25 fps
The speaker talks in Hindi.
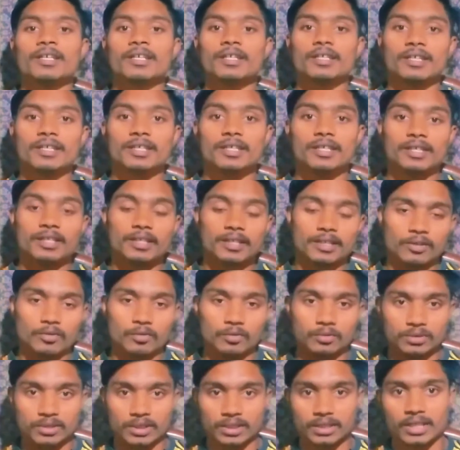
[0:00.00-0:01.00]
कि हो
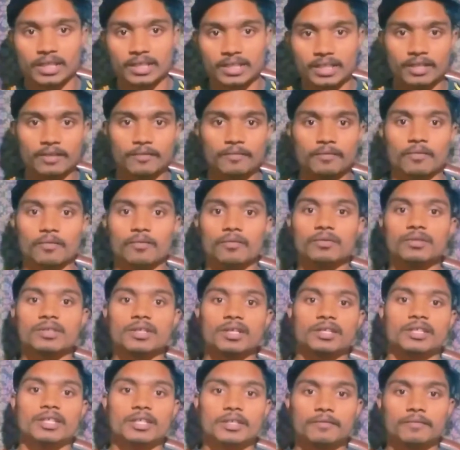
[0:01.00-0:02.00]
सकता है ये फ्रूट या
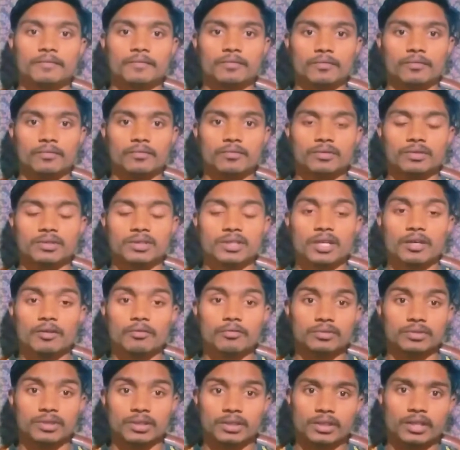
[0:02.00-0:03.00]
ये फ्रूट या हो
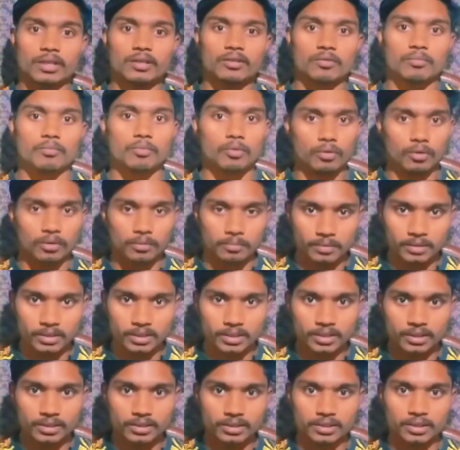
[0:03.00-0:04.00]
सकता है जो बॉडी
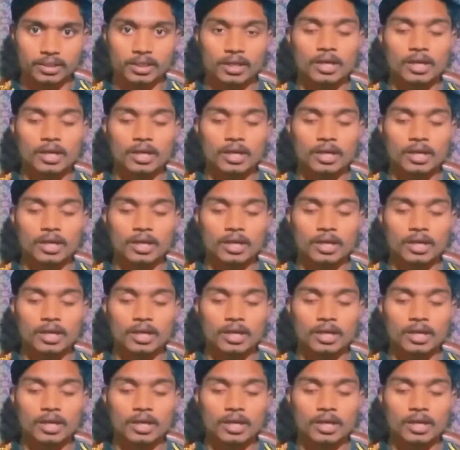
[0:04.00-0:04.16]
बिल्डर्स